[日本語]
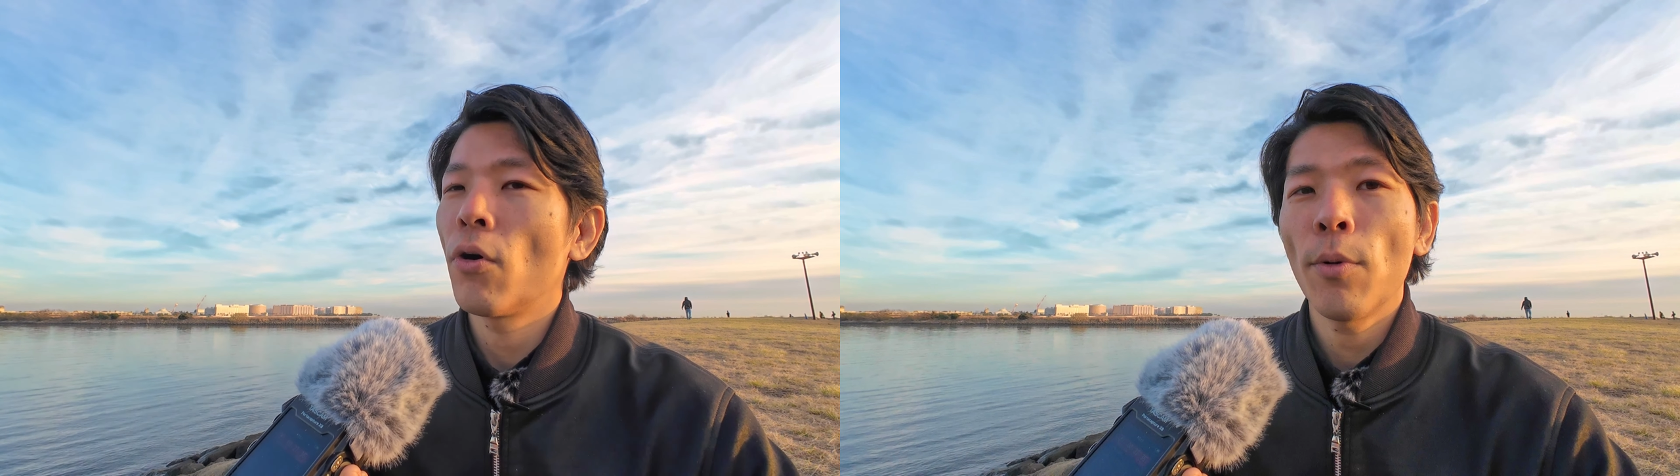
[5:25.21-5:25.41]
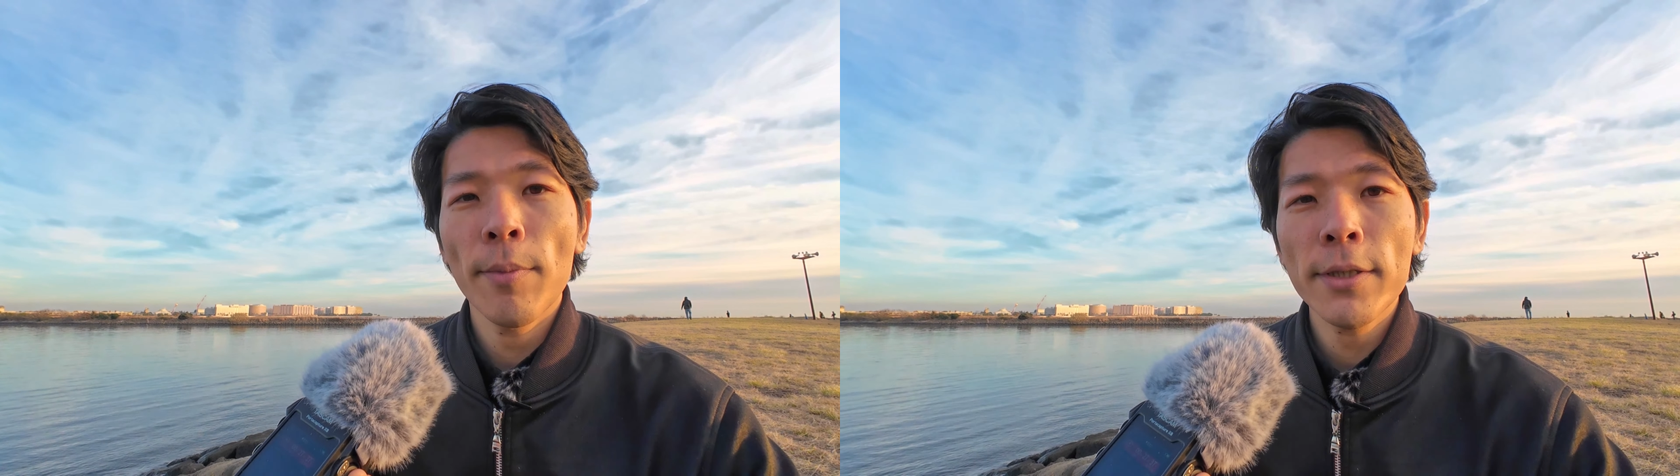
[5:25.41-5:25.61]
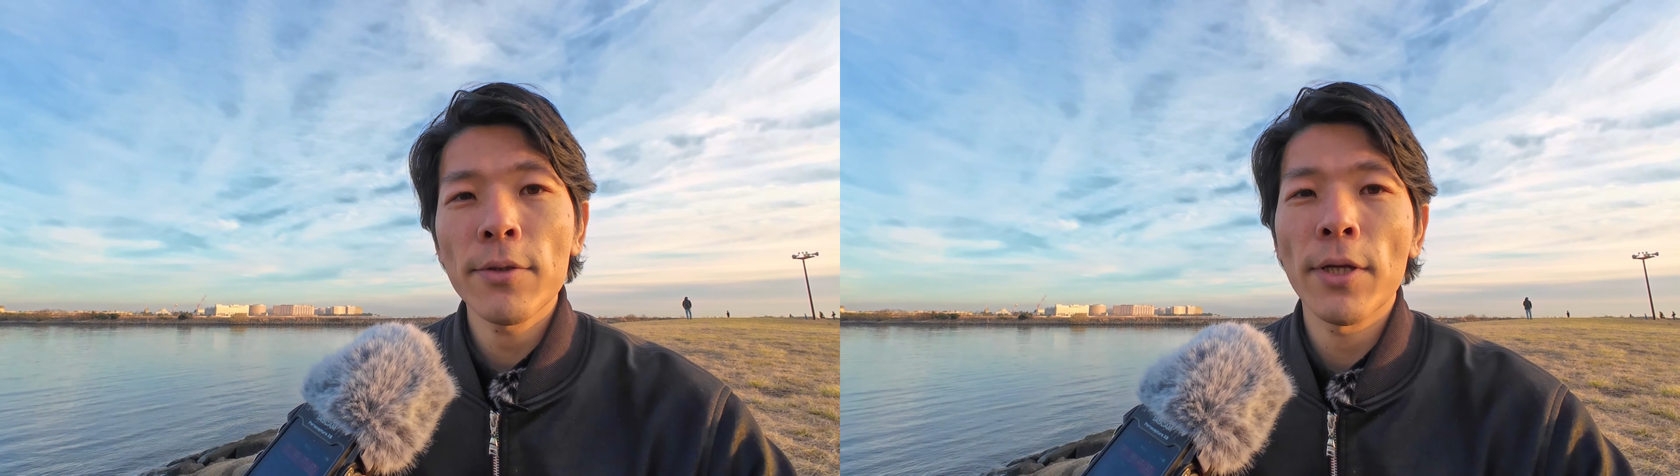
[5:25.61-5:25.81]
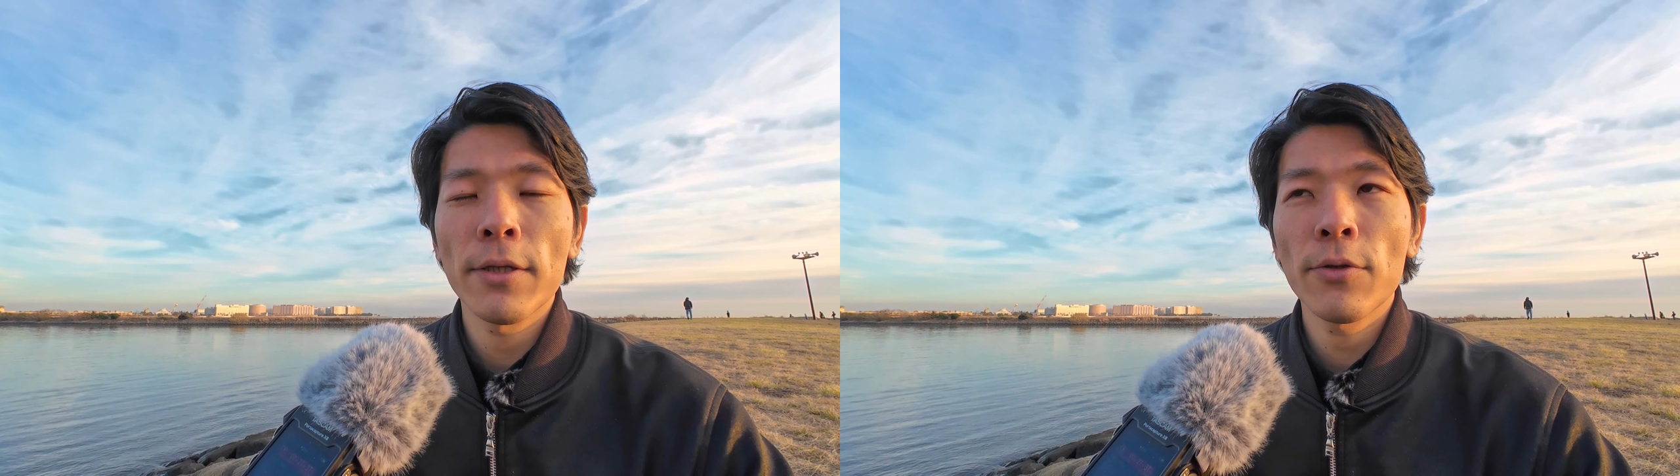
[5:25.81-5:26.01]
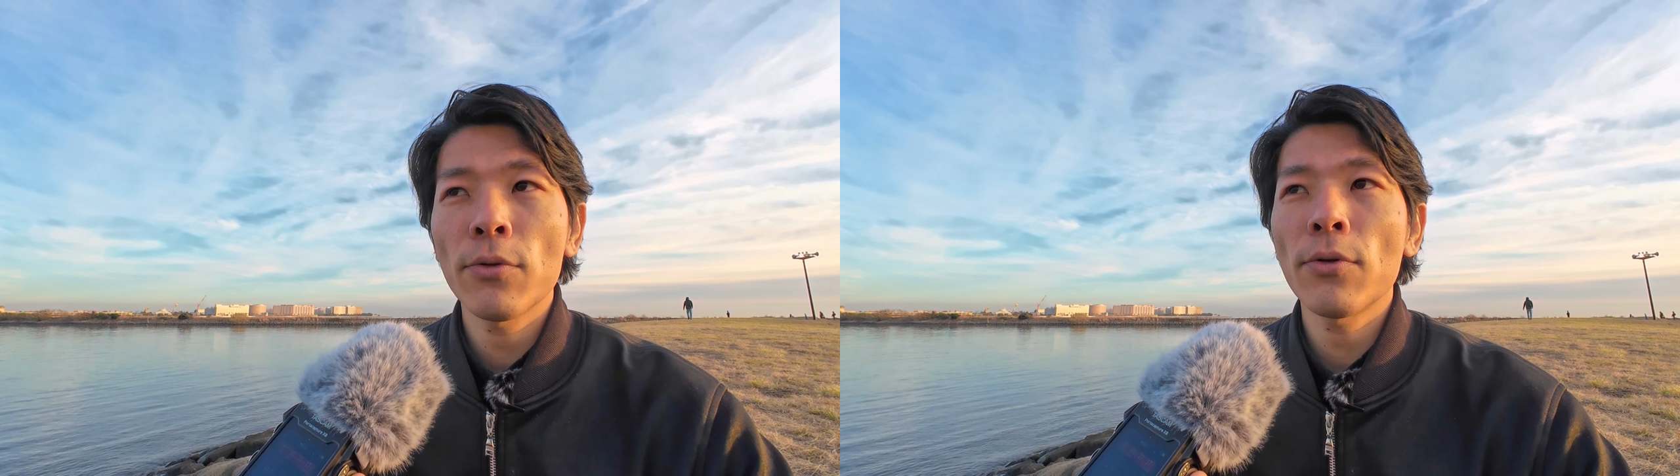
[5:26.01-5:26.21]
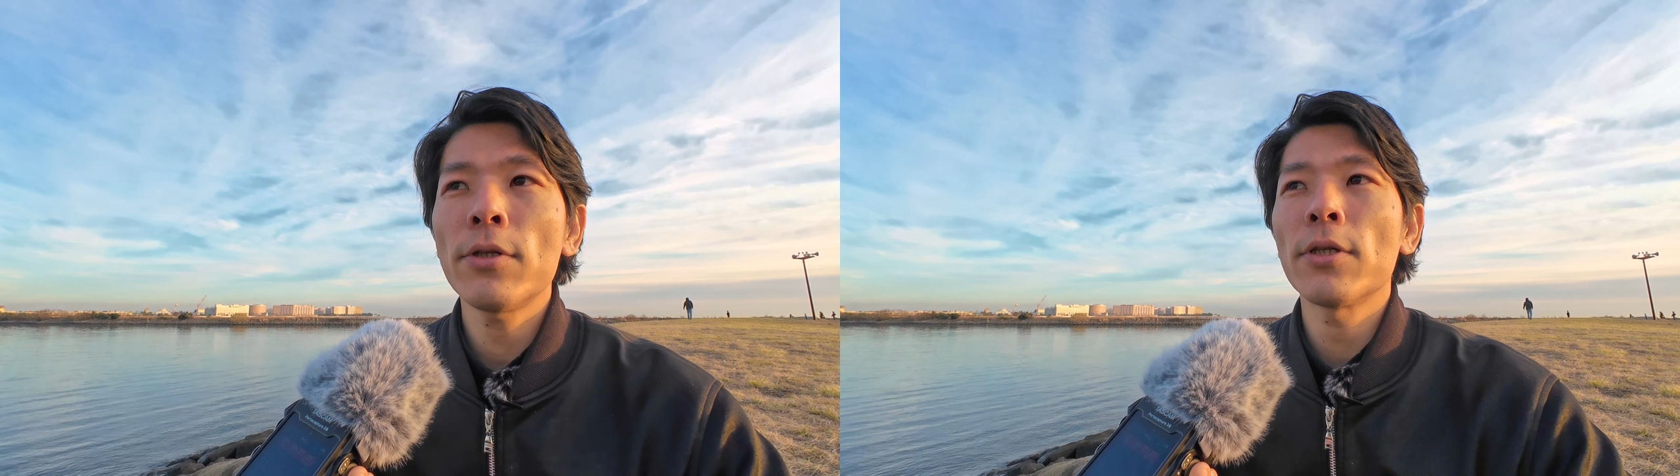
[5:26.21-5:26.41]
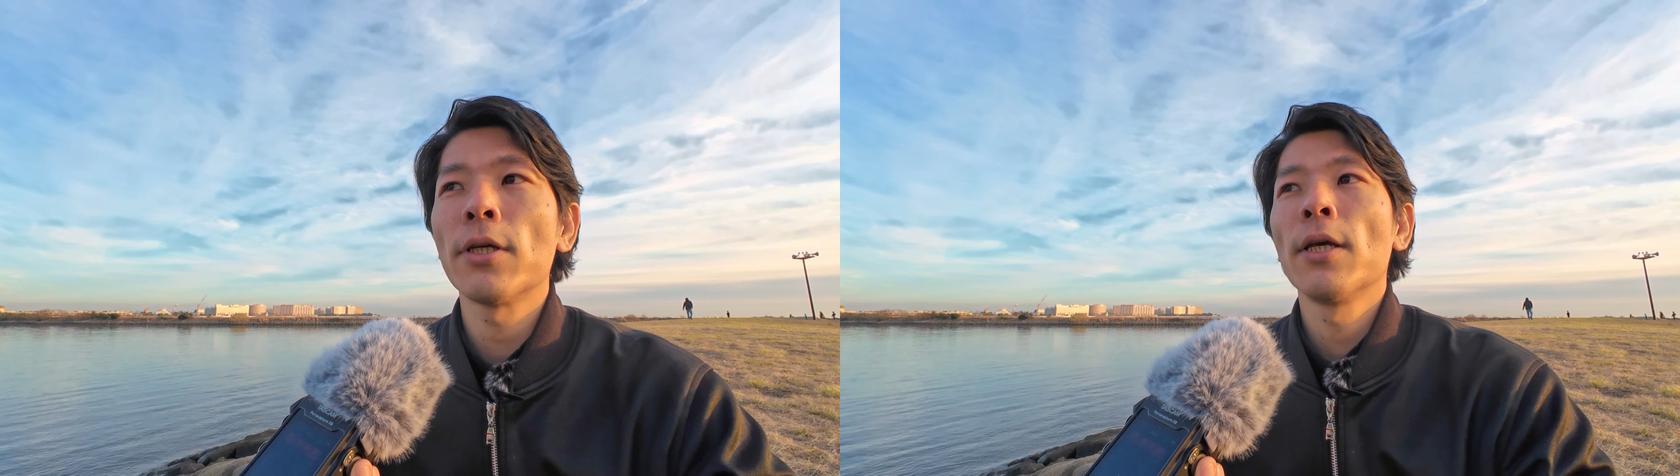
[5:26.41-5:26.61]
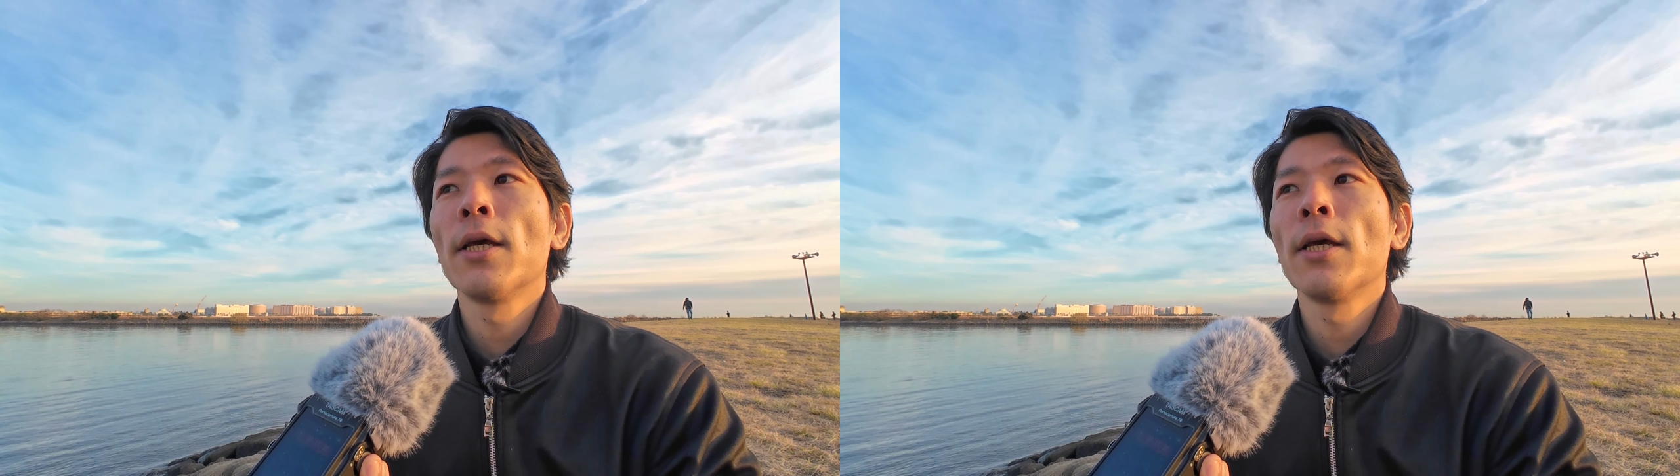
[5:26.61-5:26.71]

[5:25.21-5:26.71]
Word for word: 思いますので、ちょっとずつ、